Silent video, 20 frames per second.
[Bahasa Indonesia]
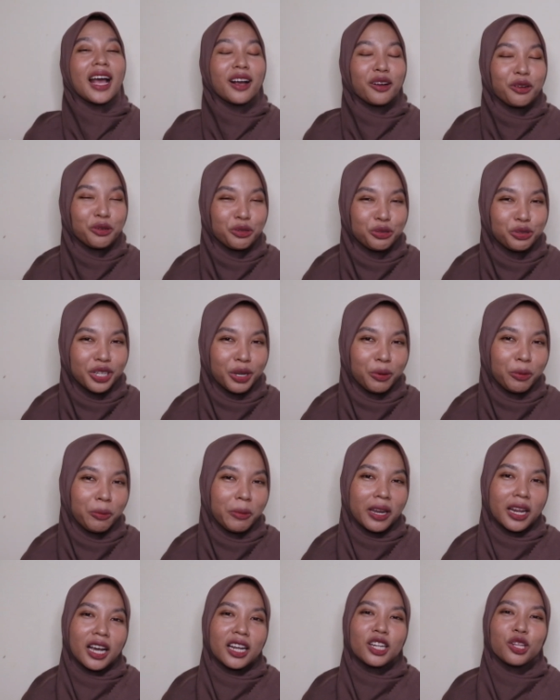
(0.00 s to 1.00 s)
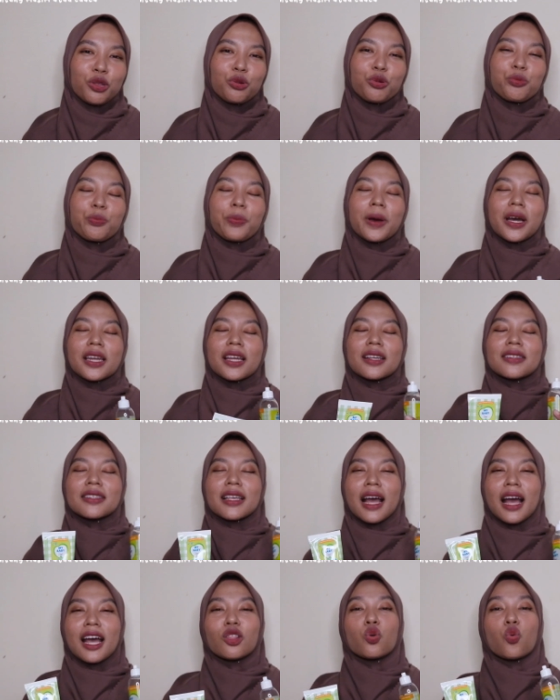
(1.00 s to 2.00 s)
aku yang membedakan itu pada
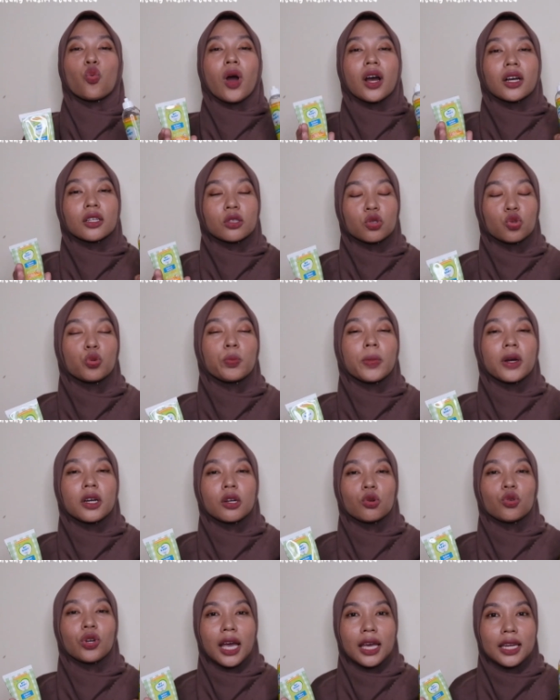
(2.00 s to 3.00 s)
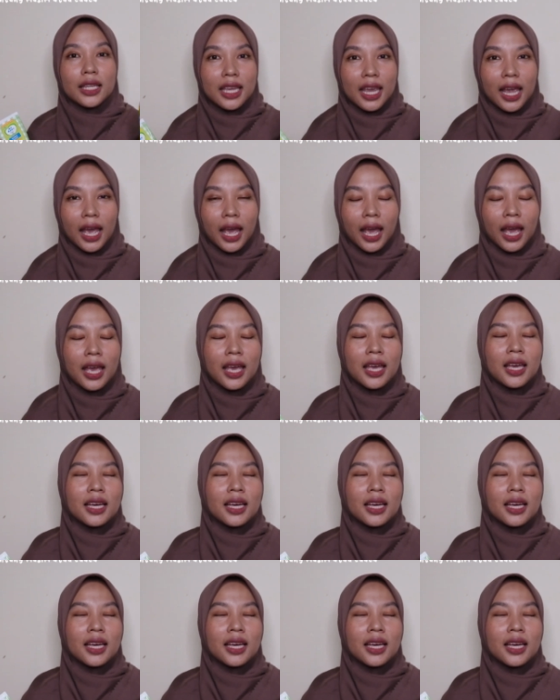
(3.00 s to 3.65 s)
saat waktu penggunaannya.